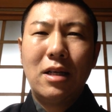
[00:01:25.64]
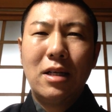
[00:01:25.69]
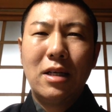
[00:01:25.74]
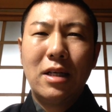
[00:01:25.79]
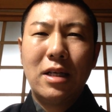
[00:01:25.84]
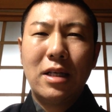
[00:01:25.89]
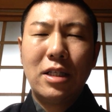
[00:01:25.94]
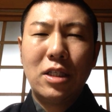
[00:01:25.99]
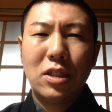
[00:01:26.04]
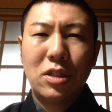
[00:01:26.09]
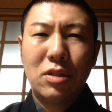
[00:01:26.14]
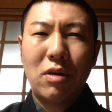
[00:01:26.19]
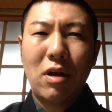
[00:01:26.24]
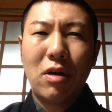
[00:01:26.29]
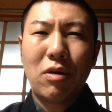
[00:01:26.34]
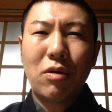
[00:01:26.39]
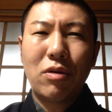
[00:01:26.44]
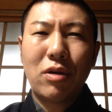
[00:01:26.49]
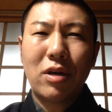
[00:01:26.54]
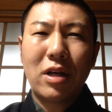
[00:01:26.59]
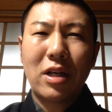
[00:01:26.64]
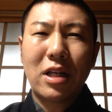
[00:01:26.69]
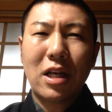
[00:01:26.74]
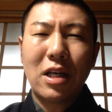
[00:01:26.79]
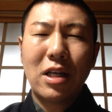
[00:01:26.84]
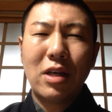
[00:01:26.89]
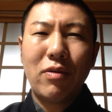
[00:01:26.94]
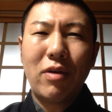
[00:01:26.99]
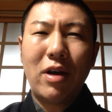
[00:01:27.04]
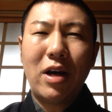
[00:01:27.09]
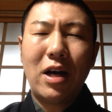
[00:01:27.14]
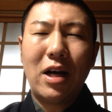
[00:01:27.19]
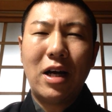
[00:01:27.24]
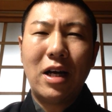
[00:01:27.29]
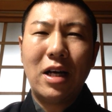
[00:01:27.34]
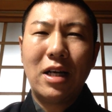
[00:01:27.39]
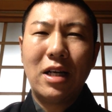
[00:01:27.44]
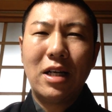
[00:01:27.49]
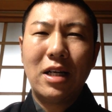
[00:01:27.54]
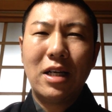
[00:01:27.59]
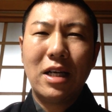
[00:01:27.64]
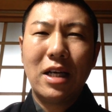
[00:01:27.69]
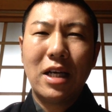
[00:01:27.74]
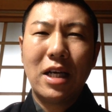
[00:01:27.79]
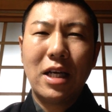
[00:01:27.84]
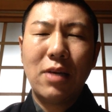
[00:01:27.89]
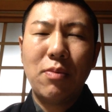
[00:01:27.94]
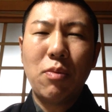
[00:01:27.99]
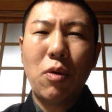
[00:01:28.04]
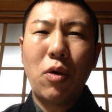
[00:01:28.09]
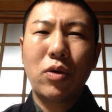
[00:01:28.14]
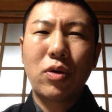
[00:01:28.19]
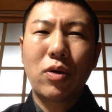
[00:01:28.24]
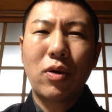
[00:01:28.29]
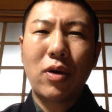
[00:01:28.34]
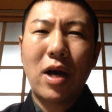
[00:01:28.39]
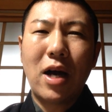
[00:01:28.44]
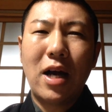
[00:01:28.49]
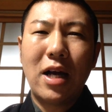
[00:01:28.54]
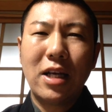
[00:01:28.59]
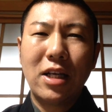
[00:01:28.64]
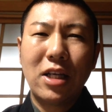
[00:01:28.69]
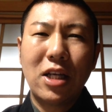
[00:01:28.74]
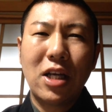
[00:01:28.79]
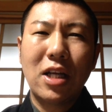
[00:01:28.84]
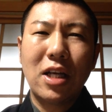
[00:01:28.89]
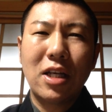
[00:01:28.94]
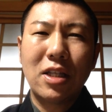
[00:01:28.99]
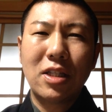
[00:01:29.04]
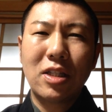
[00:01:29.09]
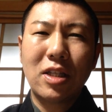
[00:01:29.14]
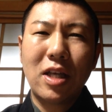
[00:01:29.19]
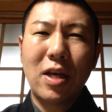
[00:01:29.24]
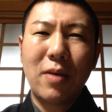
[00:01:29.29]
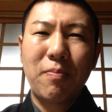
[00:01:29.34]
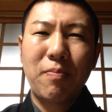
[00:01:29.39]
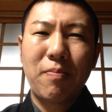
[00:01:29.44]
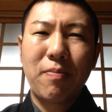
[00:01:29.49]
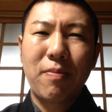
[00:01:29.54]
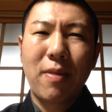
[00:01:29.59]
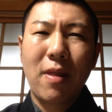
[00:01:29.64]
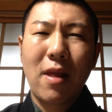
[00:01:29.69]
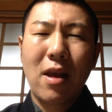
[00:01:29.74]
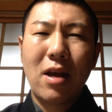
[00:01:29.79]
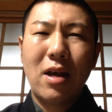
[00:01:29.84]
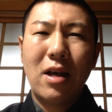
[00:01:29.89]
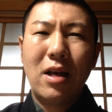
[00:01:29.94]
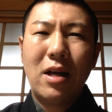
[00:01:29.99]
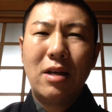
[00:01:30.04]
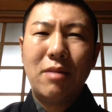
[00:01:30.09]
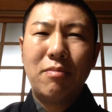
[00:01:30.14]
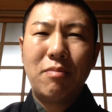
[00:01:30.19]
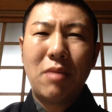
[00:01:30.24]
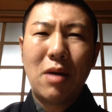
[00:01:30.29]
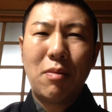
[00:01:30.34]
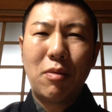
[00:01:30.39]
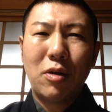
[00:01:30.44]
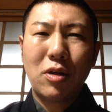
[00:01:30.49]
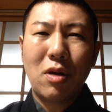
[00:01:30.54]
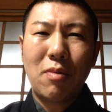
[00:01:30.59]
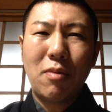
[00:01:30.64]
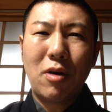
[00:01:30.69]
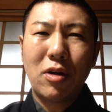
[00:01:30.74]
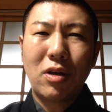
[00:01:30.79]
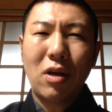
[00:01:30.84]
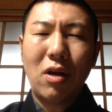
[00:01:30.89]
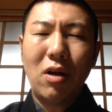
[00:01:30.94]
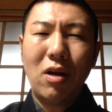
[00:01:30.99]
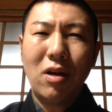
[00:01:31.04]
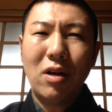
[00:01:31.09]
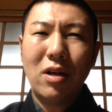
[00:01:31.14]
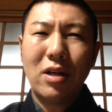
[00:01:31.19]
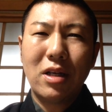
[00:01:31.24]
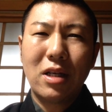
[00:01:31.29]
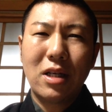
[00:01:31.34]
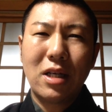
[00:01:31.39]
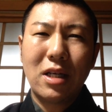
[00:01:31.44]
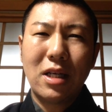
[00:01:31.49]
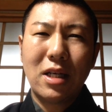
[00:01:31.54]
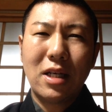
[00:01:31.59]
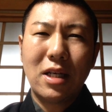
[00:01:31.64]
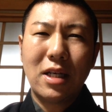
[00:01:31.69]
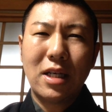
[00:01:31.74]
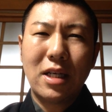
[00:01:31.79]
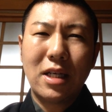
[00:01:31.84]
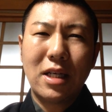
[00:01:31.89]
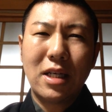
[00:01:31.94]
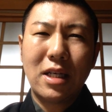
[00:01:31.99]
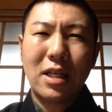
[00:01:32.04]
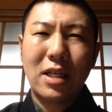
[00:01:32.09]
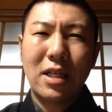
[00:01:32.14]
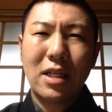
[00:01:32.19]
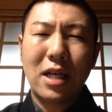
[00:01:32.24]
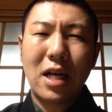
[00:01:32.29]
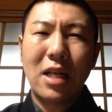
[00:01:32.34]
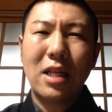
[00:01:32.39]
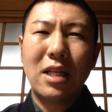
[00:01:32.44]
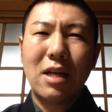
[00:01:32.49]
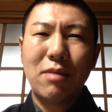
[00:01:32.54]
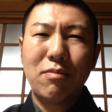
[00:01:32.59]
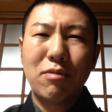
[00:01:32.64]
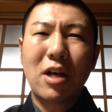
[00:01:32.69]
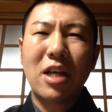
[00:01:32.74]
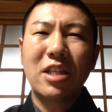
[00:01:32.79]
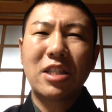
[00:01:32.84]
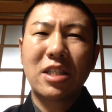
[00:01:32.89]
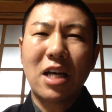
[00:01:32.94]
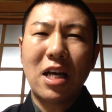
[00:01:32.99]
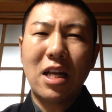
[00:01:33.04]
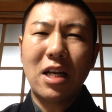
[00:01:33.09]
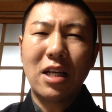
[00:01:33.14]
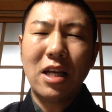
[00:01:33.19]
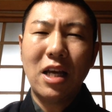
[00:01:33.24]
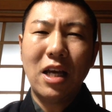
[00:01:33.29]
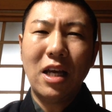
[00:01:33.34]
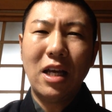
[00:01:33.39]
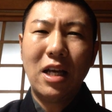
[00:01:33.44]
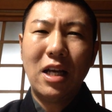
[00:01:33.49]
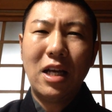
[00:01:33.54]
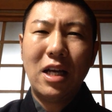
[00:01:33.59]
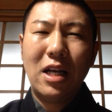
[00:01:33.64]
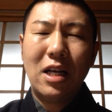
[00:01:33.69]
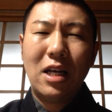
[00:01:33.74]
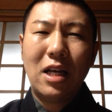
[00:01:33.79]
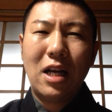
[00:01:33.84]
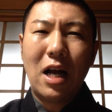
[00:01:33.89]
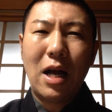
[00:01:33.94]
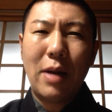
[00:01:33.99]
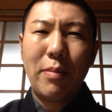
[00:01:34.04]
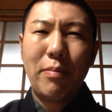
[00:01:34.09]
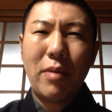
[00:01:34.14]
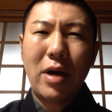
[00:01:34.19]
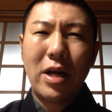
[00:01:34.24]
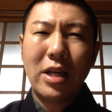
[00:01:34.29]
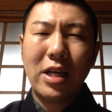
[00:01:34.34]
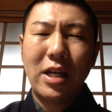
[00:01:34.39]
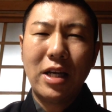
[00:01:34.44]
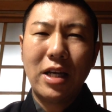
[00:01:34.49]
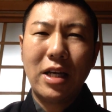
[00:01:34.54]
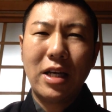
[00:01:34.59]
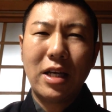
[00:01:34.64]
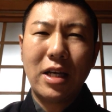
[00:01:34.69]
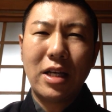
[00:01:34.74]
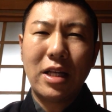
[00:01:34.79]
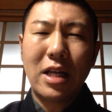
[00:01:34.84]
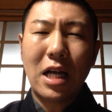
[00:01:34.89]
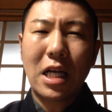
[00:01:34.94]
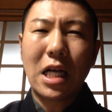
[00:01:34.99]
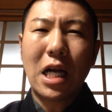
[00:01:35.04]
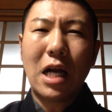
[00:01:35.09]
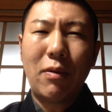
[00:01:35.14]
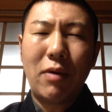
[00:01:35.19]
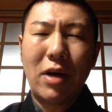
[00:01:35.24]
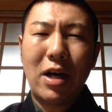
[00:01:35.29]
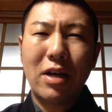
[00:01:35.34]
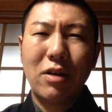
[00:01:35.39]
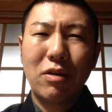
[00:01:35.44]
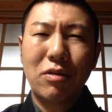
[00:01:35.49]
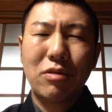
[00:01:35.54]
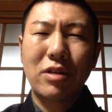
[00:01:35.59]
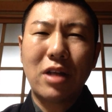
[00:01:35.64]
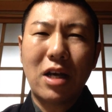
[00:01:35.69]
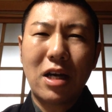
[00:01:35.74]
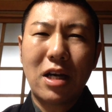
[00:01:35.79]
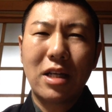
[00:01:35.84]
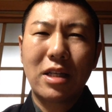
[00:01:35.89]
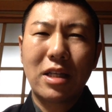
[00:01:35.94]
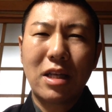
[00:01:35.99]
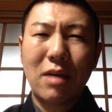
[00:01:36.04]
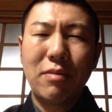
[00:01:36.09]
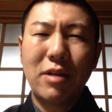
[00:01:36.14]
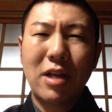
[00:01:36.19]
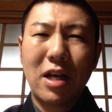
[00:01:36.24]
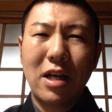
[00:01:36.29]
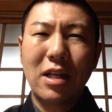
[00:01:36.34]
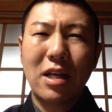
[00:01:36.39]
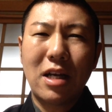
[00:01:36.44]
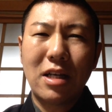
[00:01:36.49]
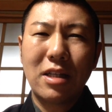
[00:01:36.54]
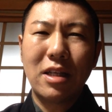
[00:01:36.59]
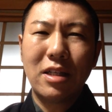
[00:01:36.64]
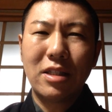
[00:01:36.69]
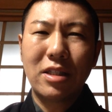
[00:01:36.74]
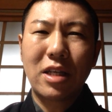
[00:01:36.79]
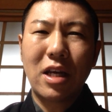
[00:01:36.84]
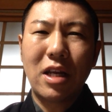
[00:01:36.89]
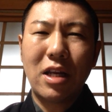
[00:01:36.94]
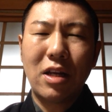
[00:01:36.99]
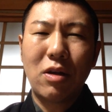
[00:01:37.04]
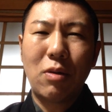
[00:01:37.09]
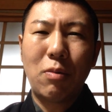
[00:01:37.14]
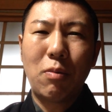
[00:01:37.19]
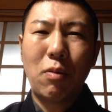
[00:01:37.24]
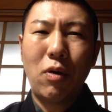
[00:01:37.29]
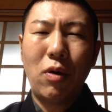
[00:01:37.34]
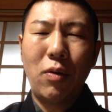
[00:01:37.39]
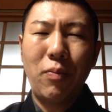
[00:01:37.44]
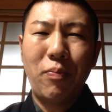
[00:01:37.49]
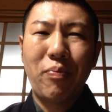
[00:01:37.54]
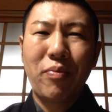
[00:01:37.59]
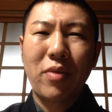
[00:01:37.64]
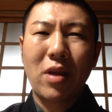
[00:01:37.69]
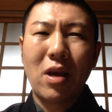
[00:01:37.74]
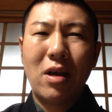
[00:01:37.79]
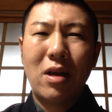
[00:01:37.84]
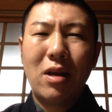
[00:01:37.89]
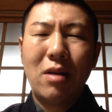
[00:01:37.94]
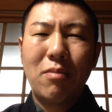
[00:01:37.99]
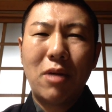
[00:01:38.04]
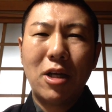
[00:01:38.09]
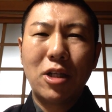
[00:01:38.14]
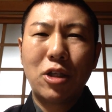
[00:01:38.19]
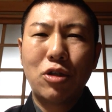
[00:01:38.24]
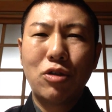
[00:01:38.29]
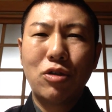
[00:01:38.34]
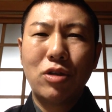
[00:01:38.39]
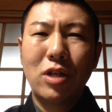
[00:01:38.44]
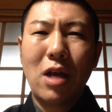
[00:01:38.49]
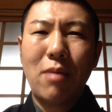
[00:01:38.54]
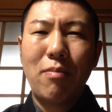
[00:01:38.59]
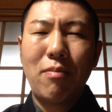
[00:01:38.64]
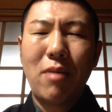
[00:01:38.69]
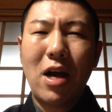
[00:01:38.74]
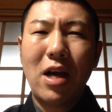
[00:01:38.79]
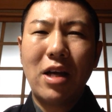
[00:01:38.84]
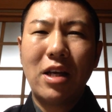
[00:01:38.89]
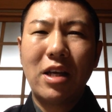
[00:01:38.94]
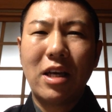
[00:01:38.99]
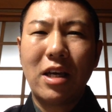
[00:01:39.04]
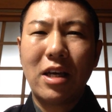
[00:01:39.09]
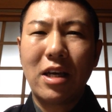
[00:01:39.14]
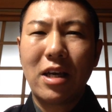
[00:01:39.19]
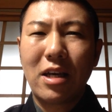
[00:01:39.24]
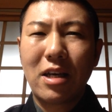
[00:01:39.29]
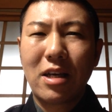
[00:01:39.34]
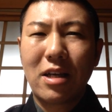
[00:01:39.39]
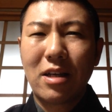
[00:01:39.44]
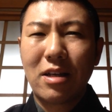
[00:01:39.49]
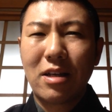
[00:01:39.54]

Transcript: え実はこの方には、妹がいてですねまあもともと元来昔からねあんまり仲は良くなかったみたいなんですけれども、まあ、数年前に